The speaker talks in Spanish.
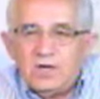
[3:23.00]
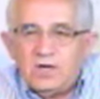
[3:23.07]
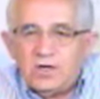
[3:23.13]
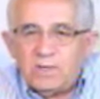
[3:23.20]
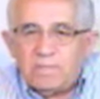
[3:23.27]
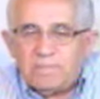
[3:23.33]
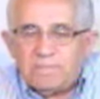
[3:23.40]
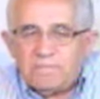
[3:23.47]

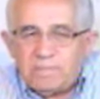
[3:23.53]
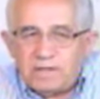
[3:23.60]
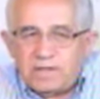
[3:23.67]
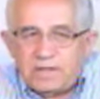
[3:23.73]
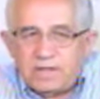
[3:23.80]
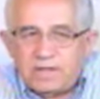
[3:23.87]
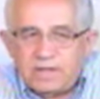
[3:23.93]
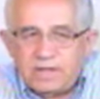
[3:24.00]
no le
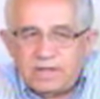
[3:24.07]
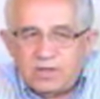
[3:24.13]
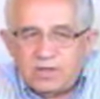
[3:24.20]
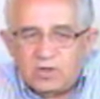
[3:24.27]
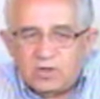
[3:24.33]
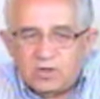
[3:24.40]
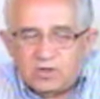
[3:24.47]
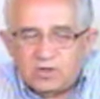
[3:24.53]
pide,
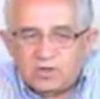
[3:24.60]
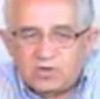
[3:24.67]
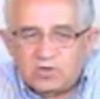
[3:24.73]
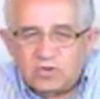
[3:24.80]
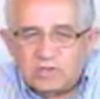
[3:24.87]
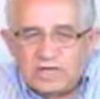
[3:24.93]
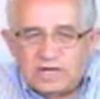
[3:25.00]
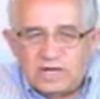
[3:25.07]
no le
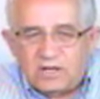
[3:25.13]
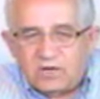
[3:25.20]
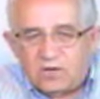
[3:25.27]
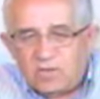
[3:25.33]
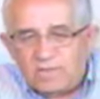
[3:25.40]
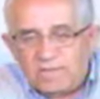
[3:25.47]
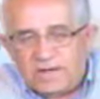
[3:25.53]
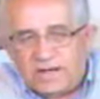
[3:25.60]
consulta al hijo